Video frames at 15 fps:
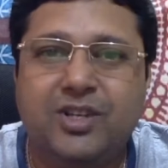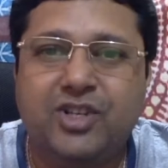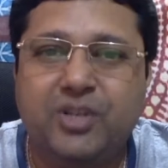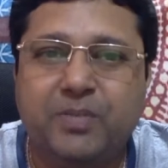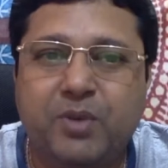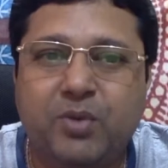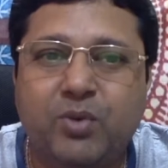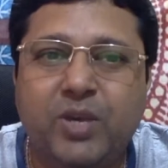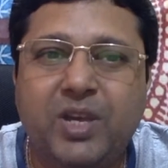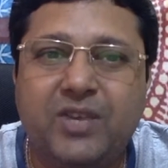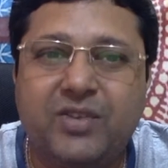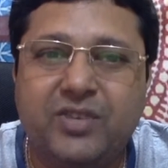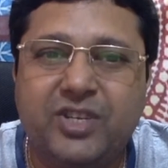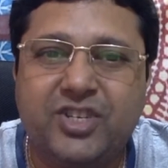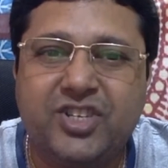जबकि उन्हें
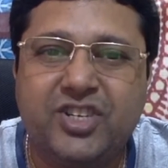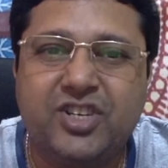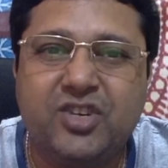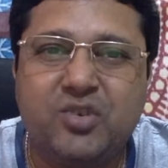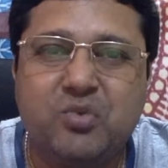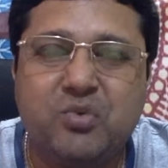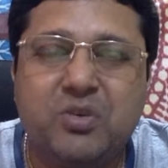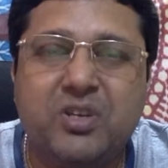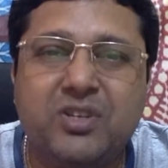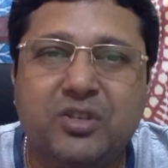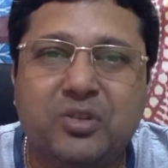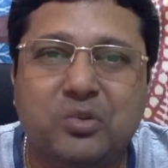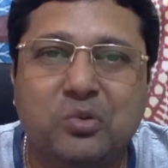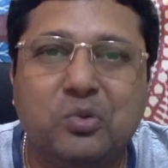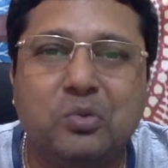इस रिश्ते के टूटने
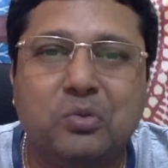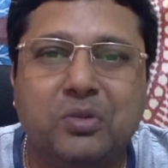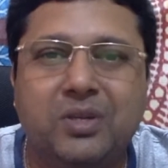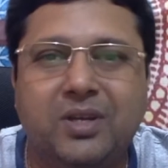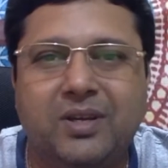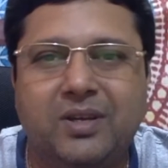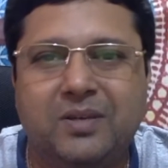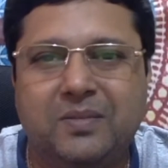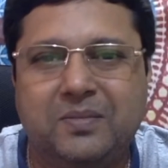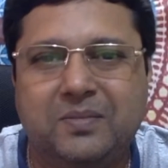से दुख होता है